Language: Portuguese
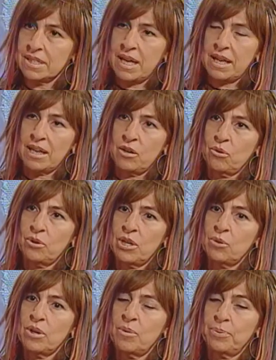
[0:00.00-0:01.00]
É, eu,
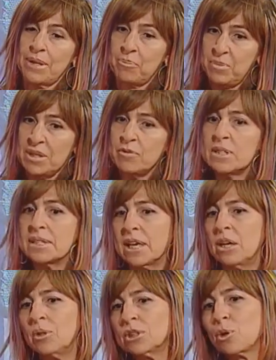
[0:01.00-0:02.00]
eu, na minha
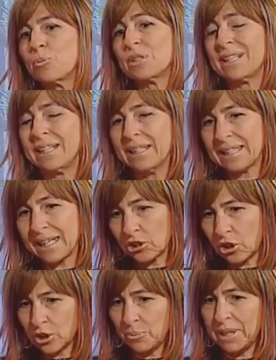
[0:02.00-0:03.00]
visão, o antropoceno está
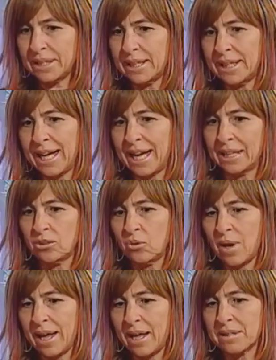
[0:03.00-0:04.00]
totalmente
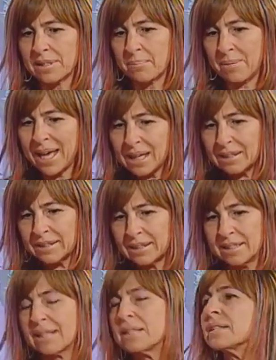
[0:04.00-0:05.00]
ligado a essa
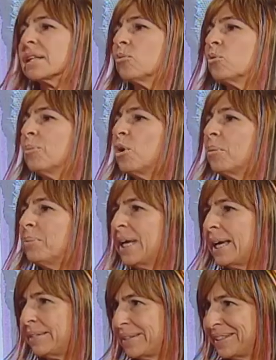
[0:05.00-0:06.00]
mercantilização do meio
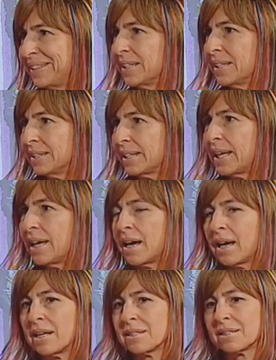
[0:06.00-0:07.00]
ambiente, né?
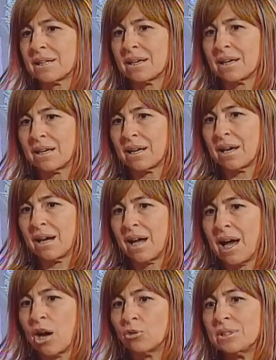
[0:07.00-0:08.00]
a essa
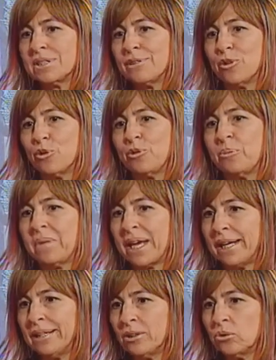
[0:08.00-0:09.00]
ao
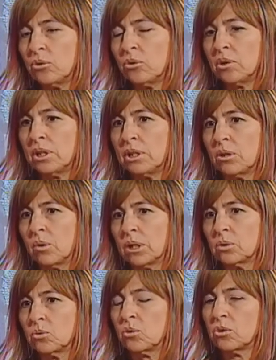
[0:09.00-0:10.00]
desenvolvimento
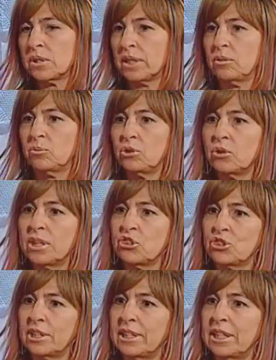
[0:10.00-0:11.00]
enquanto um conceito muito
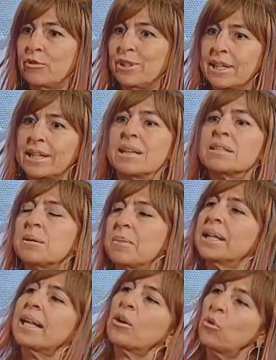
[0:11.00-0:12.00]
restritivo de
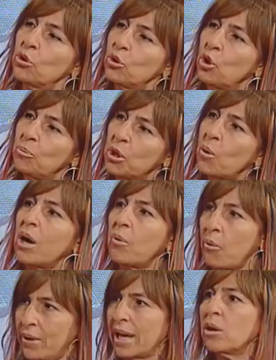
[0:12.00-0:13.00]
crescimento econômico a
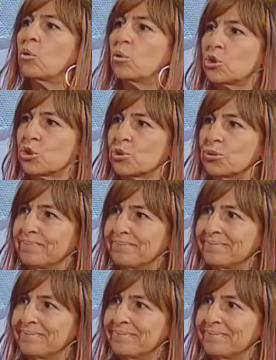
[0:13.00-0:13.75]
qualquer custo.